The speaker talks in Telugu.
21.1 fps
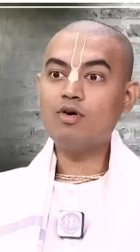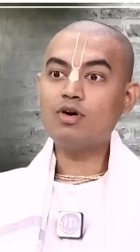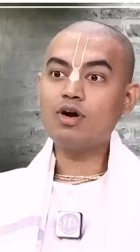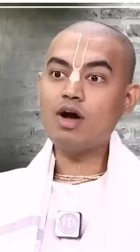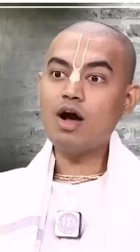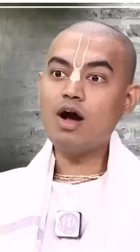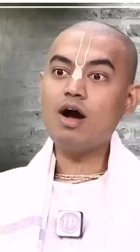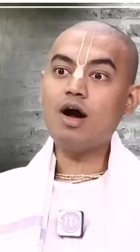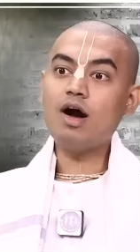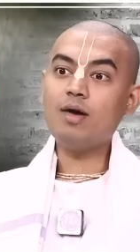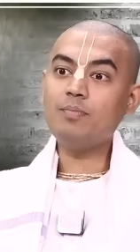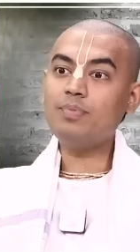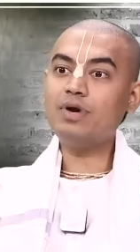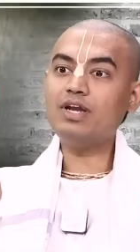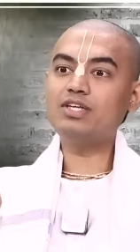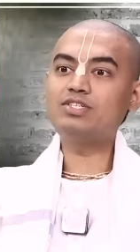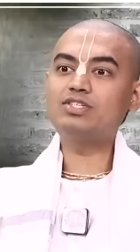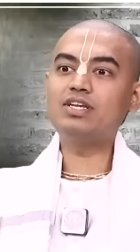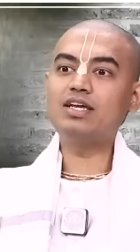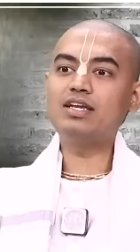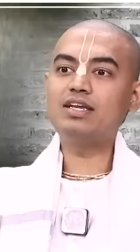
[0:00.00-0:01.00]
ఒక
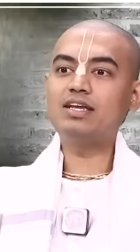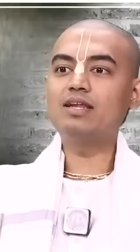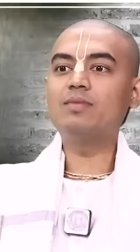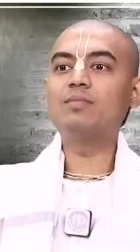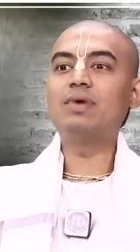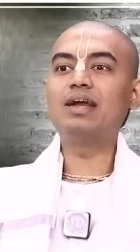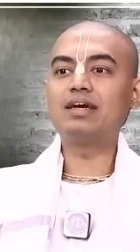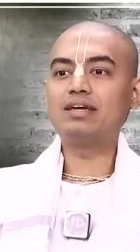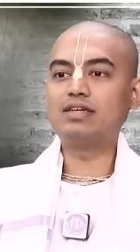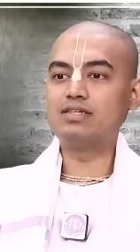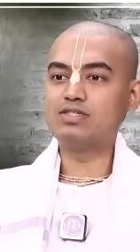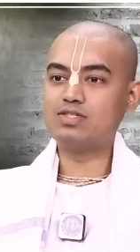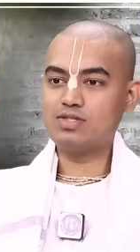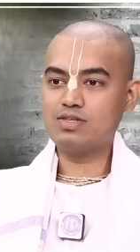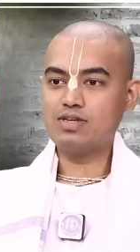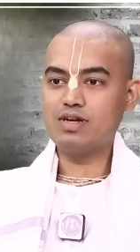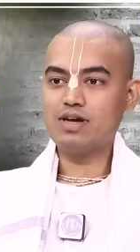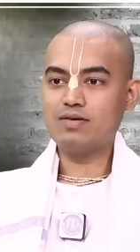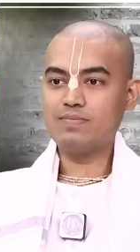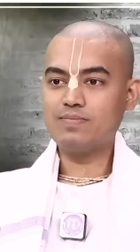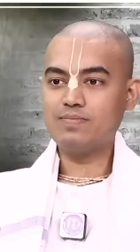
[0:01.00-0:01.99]
ఆపర్చునిటీని మనకి
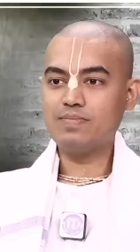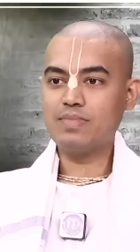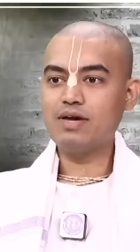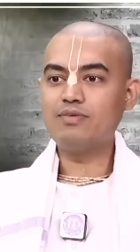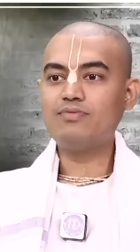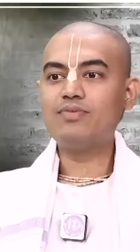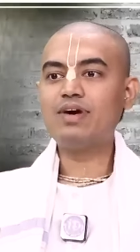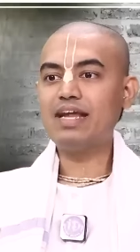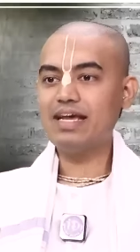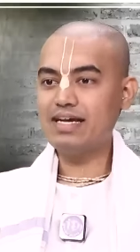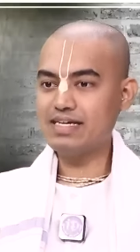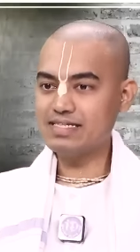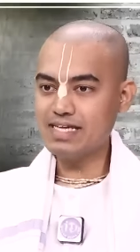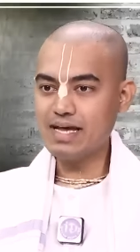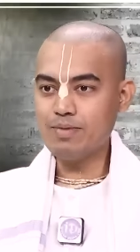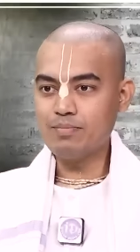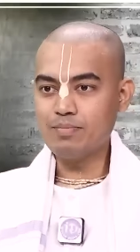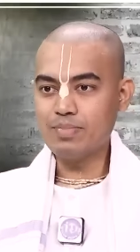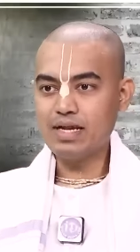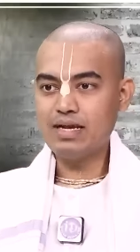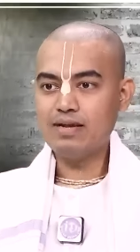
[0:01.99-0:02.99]
ఇస్తున్నారు ఫర్
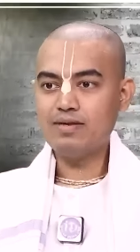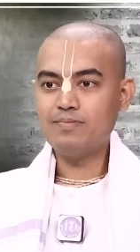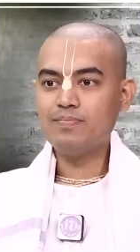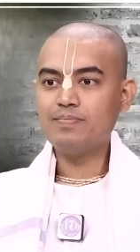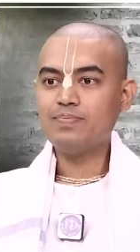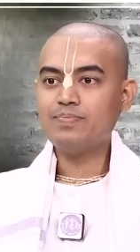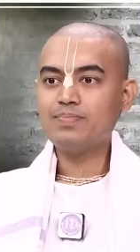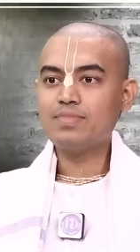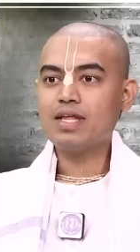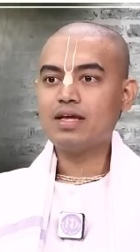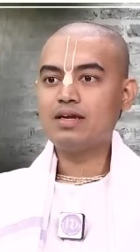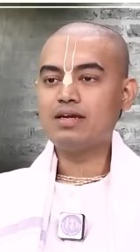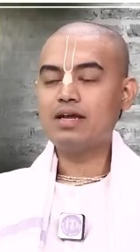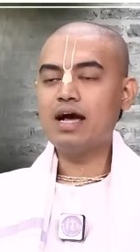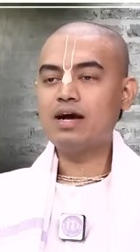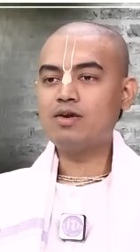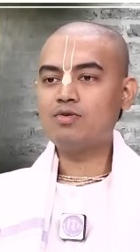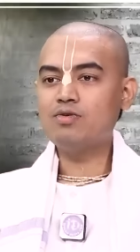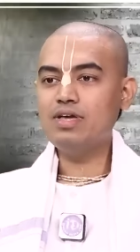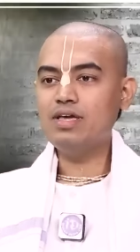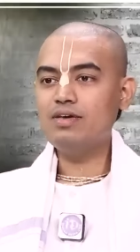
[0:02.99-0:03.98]
ఎగ్జాంపుల్
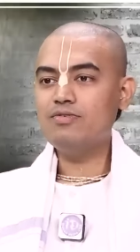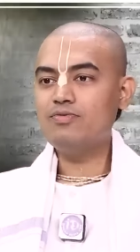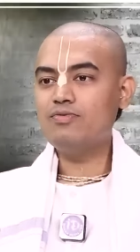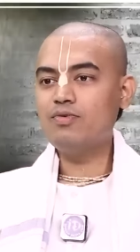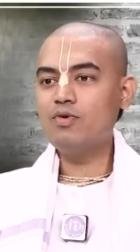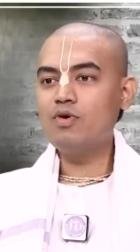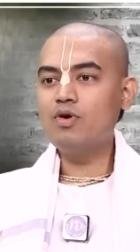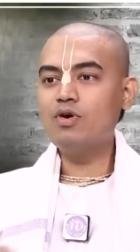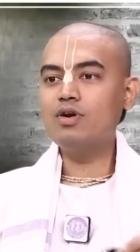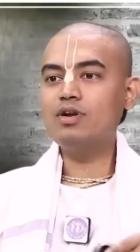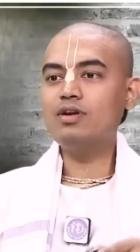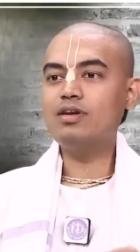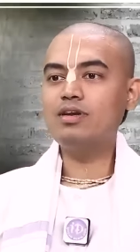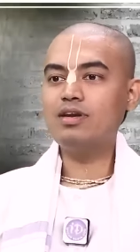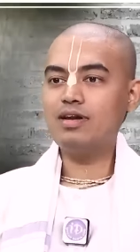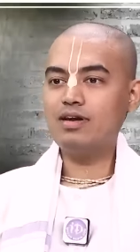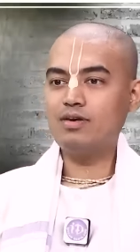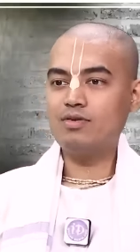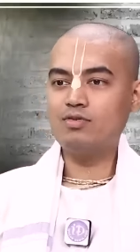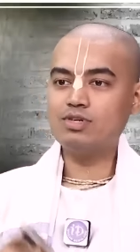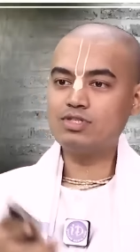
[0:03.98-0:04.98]
నాకు ఈ ఫోన్
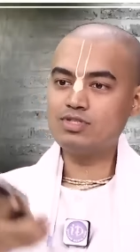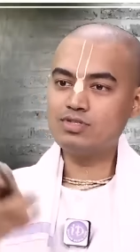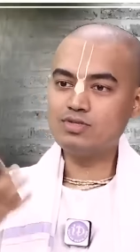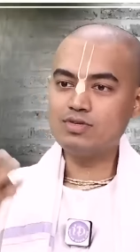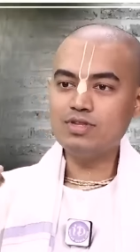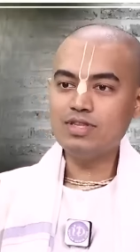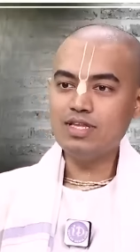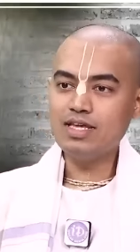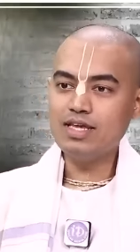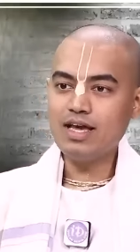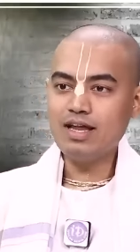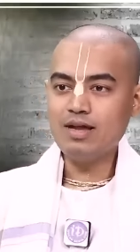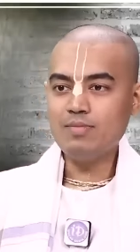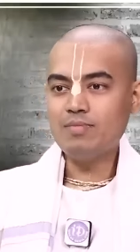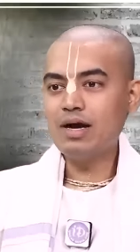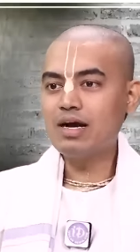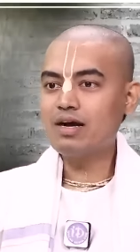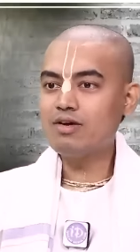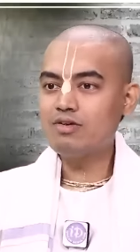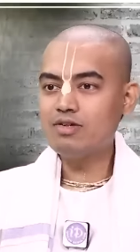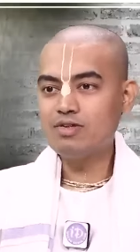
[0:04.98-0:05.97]
వస్తుంది అని
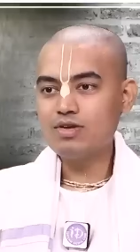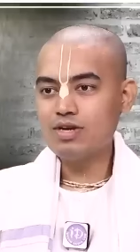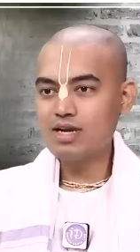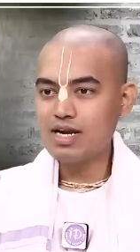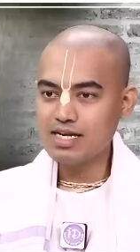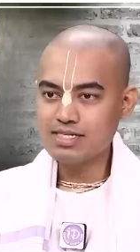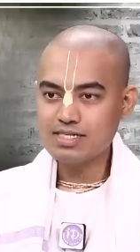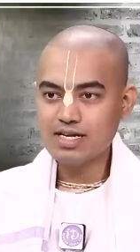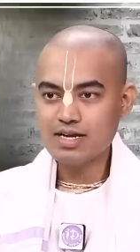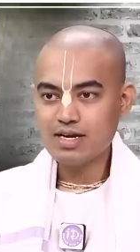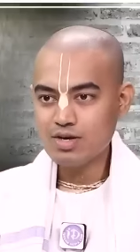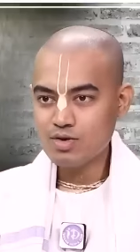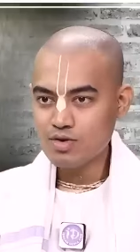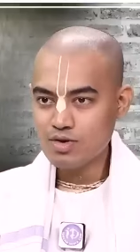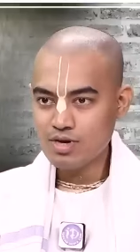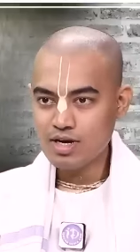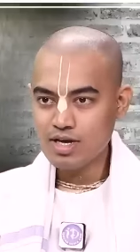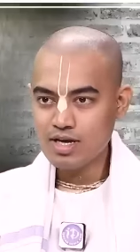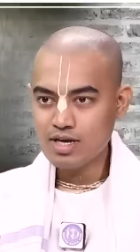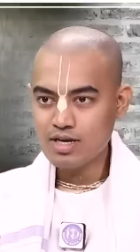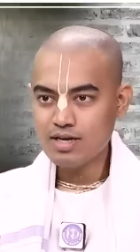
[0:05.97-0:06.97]
భగవంతుడు
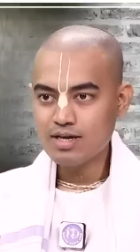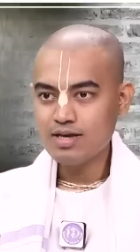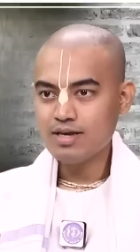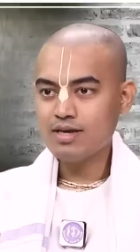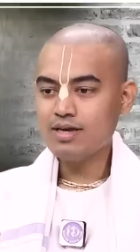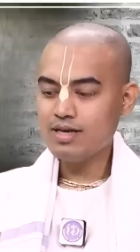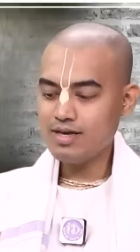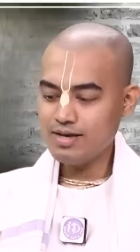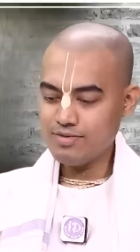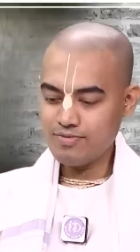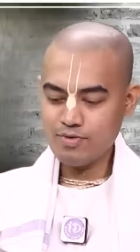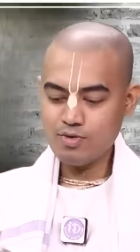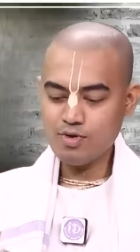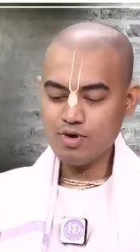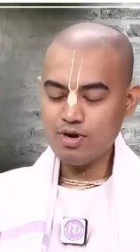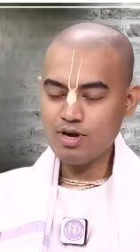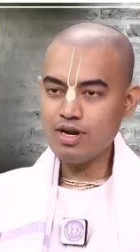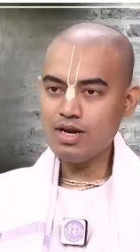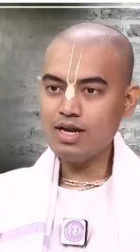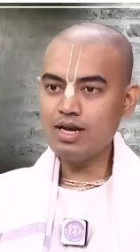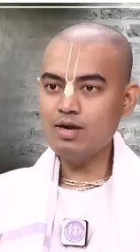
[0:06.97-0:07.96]
రాశారనుకోండి ఈ
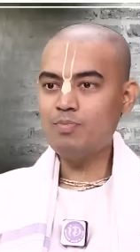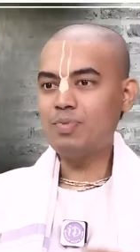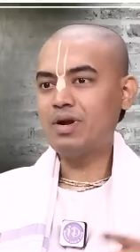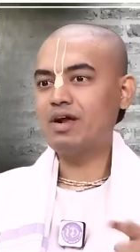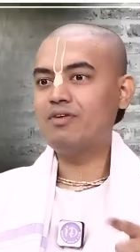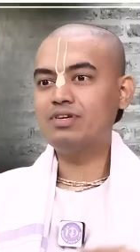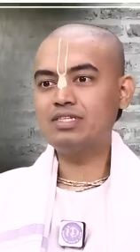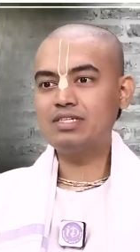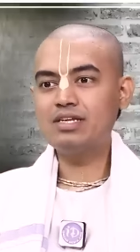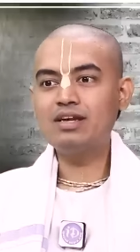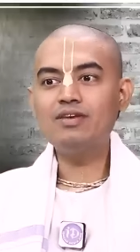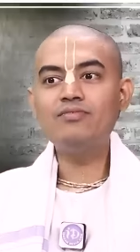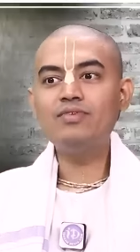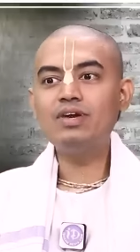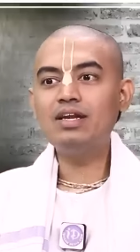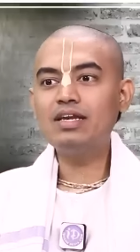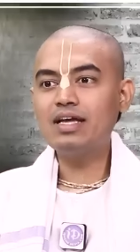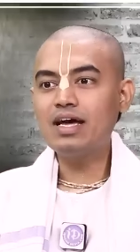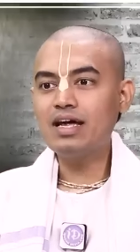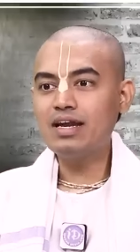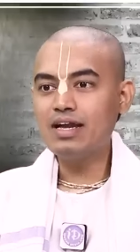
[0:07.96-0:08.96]
ఫోన్లో నేను ప్రవచనం
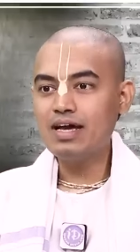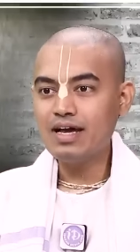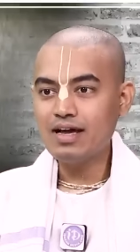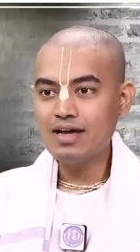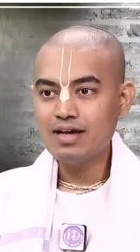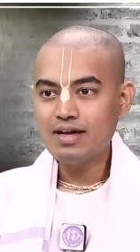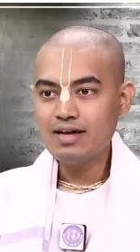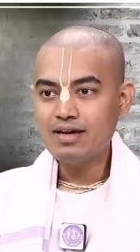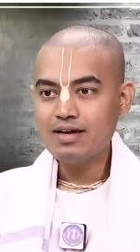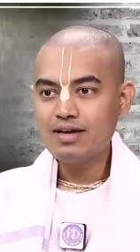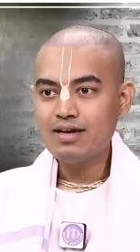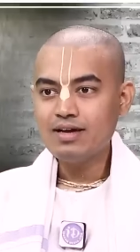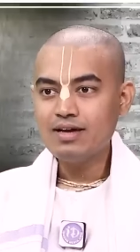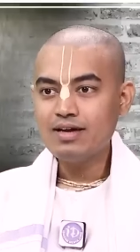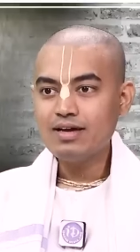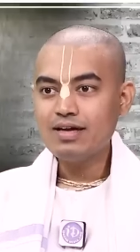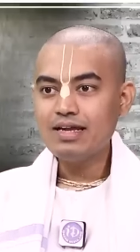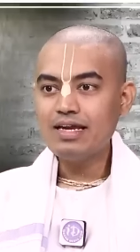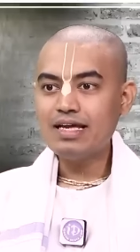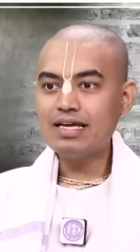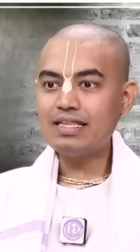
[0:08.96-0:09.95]
వింటానా
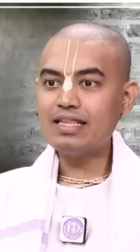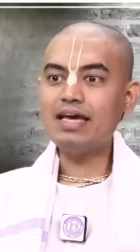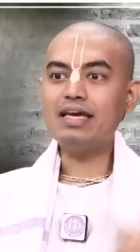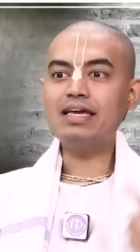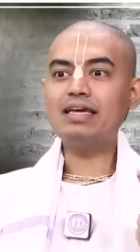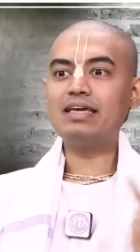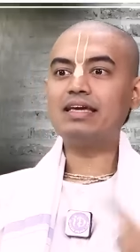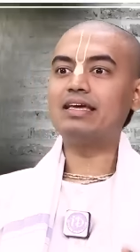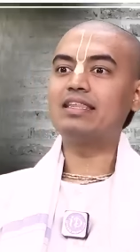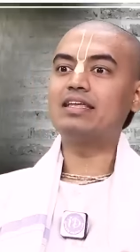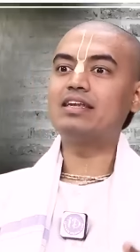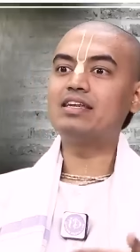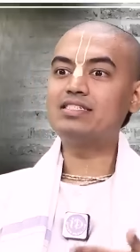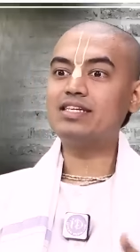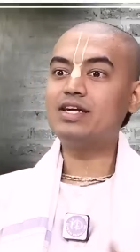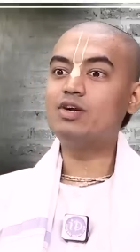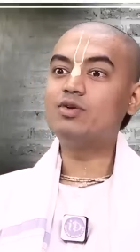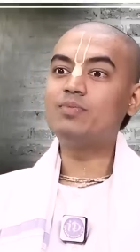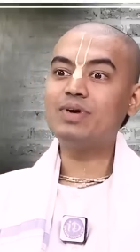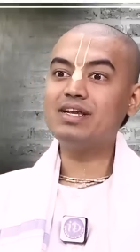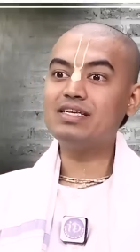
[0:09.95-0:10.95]
లేదా ఇంకేదైనా
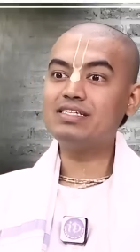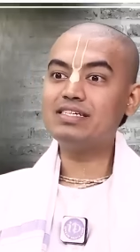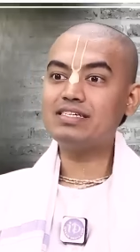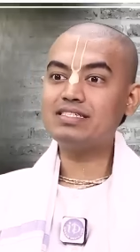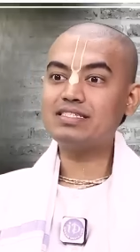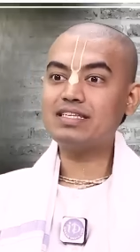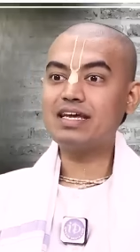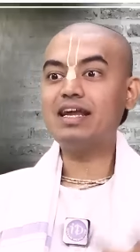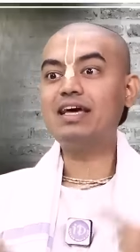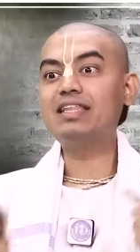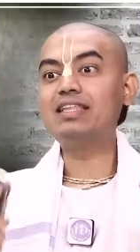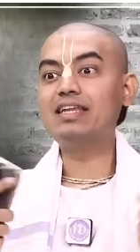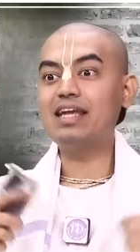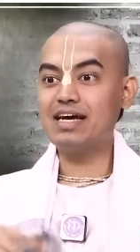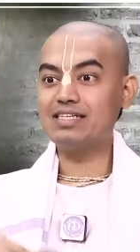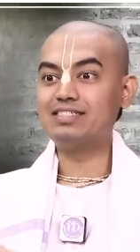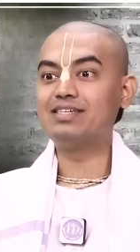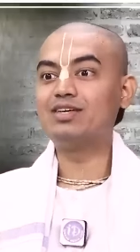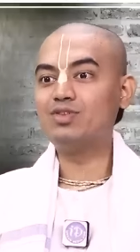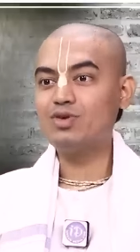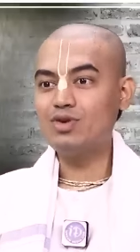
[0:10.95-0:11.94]
చెడు పని చేస్తానా అది నా
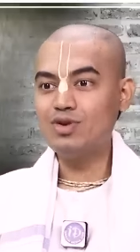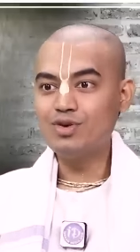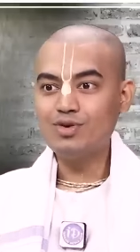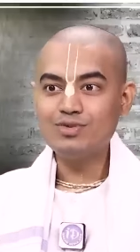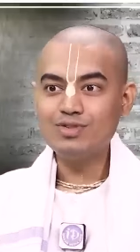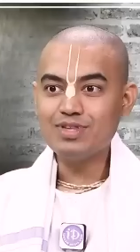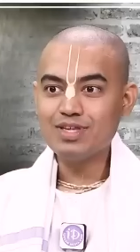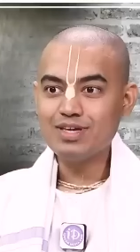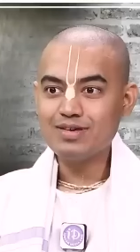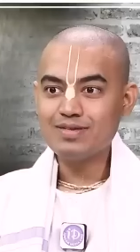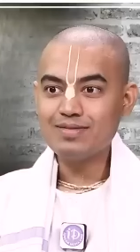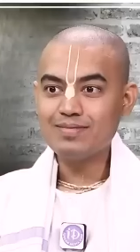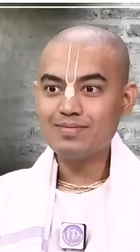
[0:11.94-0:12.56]
చేతుల్లో ఉంది